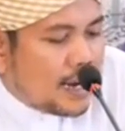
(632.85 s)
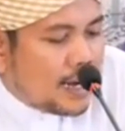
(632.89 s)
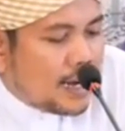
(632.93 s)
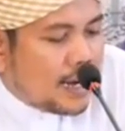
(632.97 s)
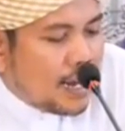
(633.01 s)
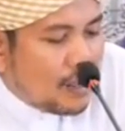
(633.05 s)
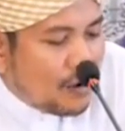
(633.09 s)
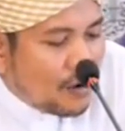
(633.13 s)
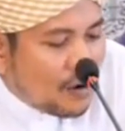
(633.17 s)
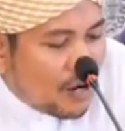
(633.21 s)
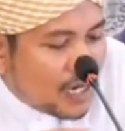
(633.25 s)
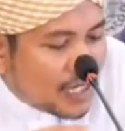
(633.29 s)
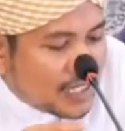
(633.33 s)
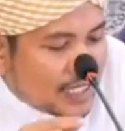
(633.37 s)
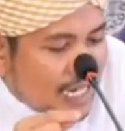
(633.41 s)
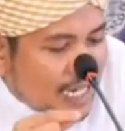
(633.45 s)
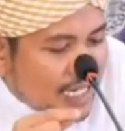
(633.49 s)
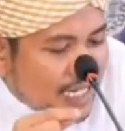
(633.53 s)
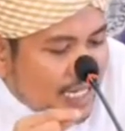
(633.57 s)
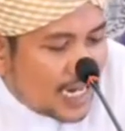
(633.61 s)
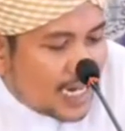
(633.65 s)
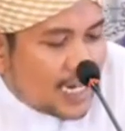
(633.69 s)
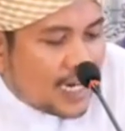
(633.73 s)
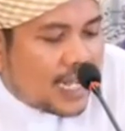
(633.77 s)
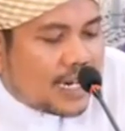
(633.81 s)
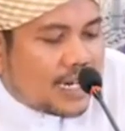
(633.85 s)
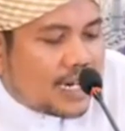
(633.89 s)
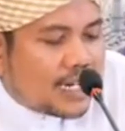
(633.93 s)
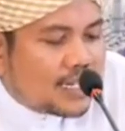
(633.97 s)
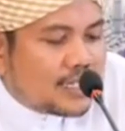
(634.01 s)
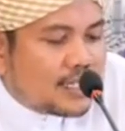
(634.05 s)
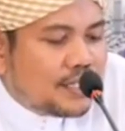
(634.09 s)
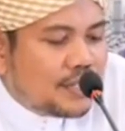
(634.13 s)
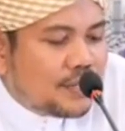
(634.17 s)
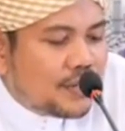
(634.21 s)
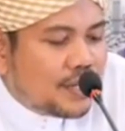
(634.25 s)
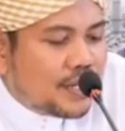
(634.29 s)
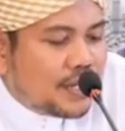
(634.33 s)
แล้วก็จากท่านอานัส
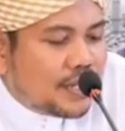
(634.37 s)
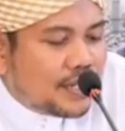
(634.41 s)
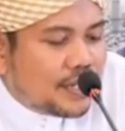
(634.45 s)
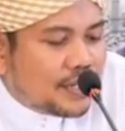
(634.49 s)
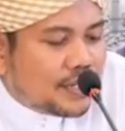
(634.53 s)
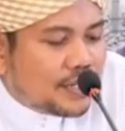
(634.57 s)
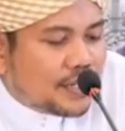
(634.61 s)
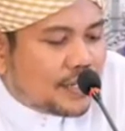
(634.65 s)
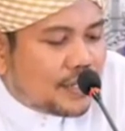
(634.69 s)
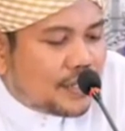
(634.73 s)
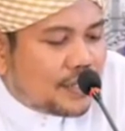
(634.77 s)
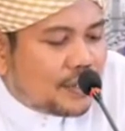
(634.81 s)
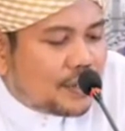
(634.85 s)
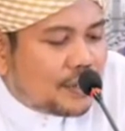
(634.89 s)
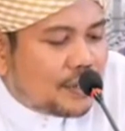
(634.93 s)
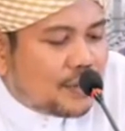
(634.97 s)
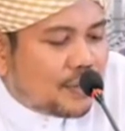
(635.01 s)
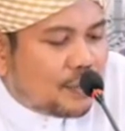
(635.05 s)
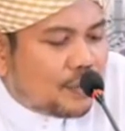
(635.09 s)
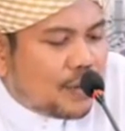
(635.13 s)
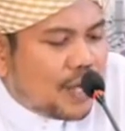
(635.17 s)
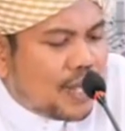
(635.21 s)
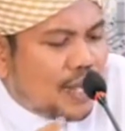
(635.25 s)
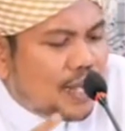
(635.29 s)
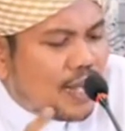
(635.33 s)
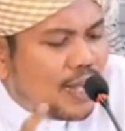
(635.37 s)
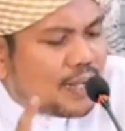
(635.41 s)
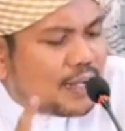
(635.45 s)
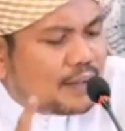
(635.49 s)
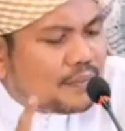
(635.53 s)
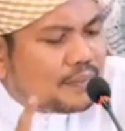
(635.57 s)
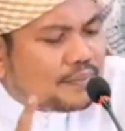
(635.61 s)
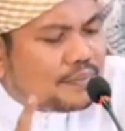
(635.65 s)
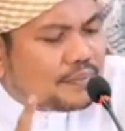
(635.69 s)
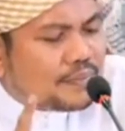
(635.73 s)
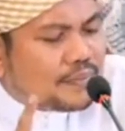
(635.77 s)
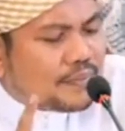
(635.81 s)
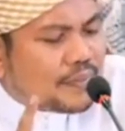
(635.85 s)
ด้วยว่า
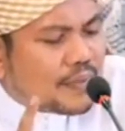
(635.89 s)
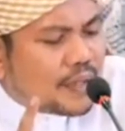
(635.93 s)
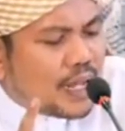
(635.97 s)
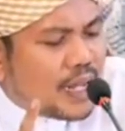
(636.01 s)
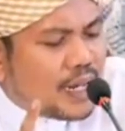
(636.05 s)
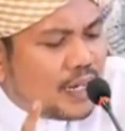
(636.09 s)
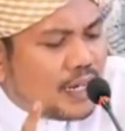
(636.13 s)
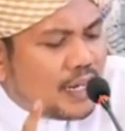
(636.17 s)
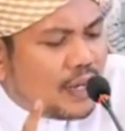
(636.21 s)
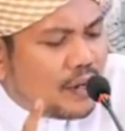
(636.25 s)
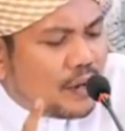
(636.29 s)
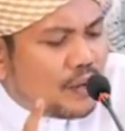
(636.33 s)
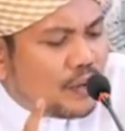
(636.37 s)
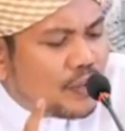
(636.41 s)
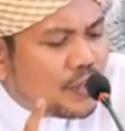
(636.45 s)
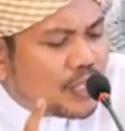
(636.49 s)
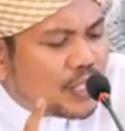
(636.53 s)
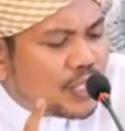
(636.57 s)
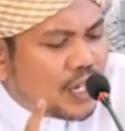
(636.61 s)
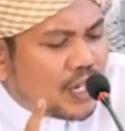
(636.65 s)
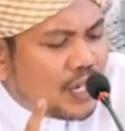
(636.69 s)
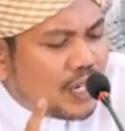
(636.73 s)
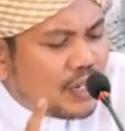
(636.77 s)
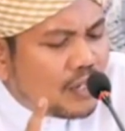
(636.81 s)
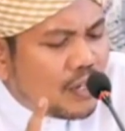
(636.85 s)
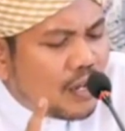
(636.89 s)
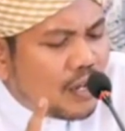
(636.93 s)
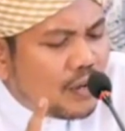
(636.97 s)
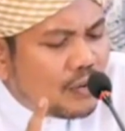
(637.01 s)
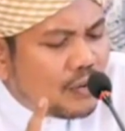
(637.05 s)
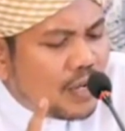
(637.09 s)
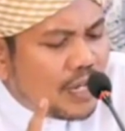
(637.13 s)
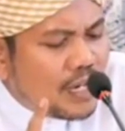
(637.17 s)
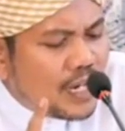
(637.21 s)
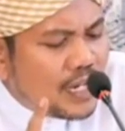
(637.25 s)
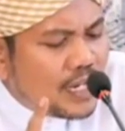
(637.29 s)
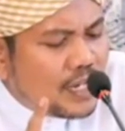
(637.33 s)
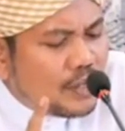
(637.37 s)
อันนะฮูศ็อลลัลลอฮุ
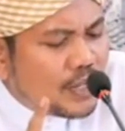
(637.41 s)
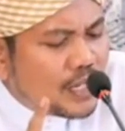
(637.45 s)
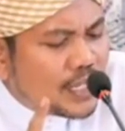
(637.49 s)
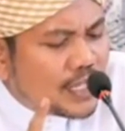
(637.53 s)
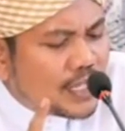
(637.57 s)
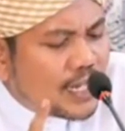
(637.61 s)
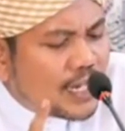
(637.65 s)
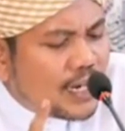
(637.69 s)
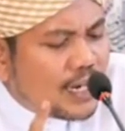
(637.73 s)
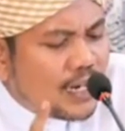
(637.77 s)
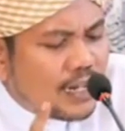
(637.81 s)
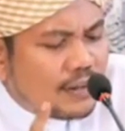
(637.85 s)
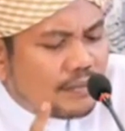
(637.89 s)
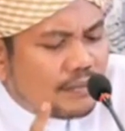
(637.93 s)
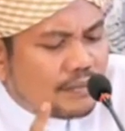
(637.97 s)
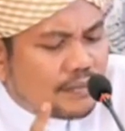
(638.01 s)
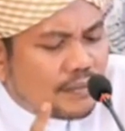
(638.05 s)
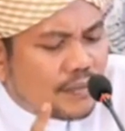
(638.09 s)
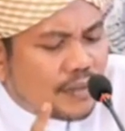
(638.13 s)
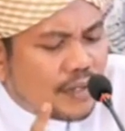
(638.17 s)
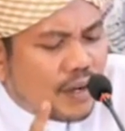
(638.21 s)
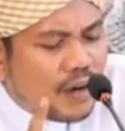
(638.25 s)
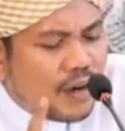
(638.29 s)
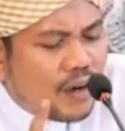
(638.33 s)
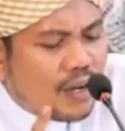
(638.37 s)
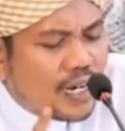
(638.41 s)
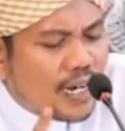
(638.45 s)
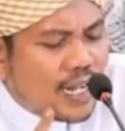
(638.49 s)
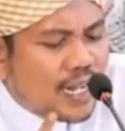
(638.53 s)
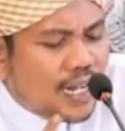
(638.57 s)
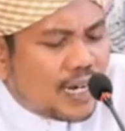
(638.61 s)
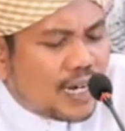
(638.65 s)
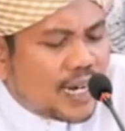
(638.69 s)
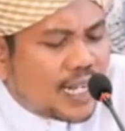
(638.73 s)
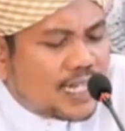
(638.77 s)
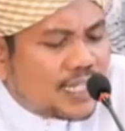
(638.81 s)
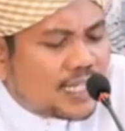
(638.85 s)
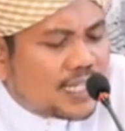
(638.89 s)
อะลัยฮิวะซัลลัมกอลา
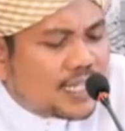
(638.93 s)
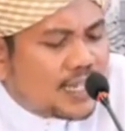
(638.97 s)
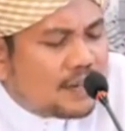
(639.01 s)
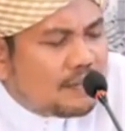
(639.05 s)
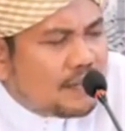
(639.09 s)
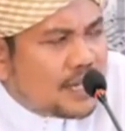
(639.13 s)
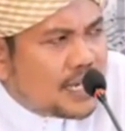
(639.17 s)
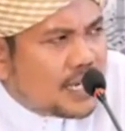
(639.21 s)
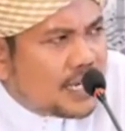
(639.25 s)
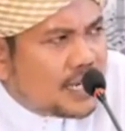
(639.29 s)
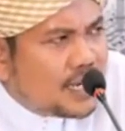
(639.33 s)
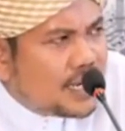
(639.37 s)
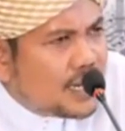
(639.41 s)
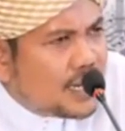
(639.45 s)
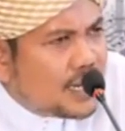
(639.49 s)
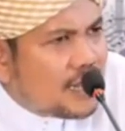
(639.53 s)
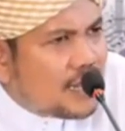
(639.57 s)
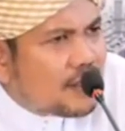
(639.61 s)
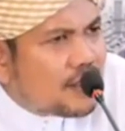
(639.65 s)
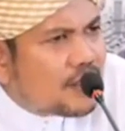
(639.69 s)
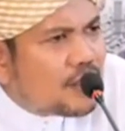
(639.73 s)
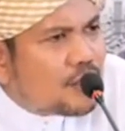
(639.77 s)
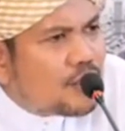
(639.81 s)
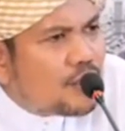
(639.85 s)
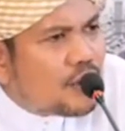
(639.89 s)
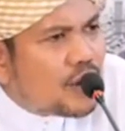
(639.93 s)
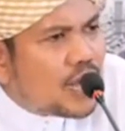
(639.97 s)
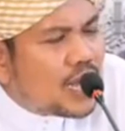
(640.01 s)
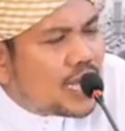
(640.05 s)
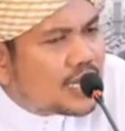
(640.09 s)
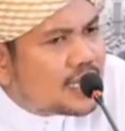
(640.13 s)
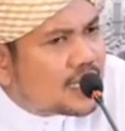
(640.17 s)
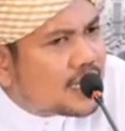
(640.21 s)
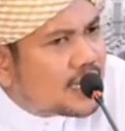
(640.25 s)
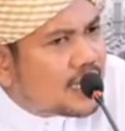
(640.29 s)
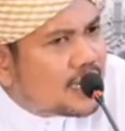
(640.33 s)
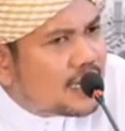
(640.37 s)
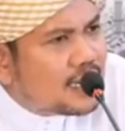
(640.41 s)
ไลซะมินนีซูฮั
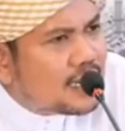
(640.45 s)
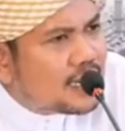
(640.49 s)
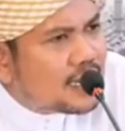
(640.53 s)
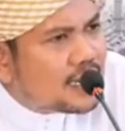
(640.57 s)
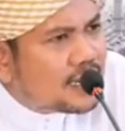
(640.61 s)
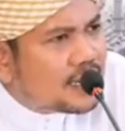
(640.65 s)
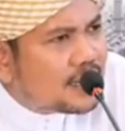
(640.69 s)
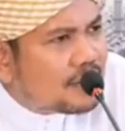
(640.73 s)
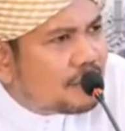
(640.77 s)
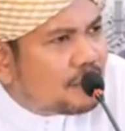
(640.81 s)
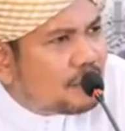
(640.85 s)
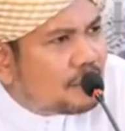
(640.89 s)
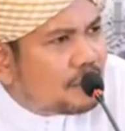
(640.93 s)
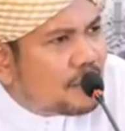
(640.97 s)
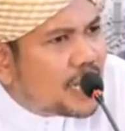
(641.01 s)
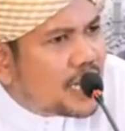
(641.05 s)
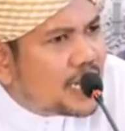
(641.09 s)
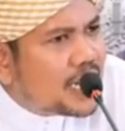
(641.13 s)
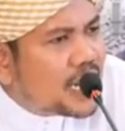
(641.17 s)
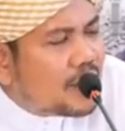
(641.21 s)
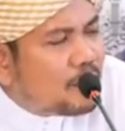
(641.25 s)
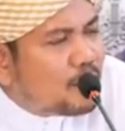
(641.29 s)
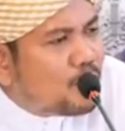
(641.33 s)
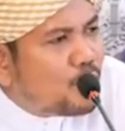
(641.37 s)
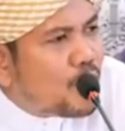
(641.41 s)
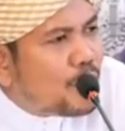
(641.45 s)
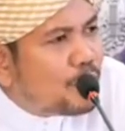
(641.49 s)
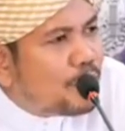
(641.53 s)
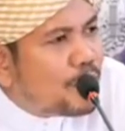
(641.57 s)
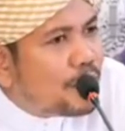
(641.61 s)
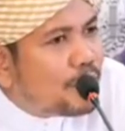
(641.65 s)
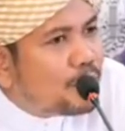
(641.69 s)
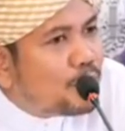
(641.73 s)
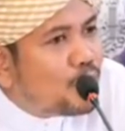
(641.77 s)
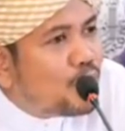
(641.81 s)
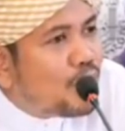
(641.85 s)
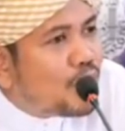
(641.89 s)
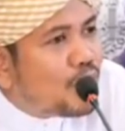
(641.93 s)
สดินไม่นับว่าเป็
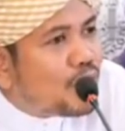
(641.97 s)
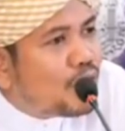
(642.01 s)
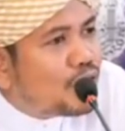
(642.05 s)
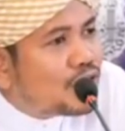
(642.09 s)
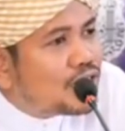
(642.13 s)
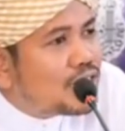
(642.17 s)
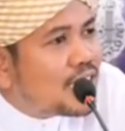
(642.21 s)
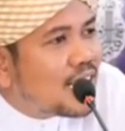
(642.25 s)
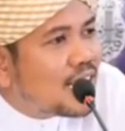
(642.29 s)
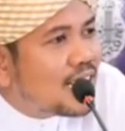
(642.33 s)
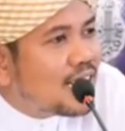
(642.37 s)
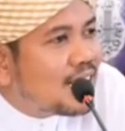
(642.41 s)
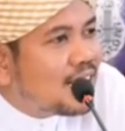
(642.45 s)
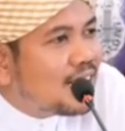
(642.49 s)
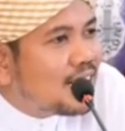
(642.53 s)
นพวกของฉัน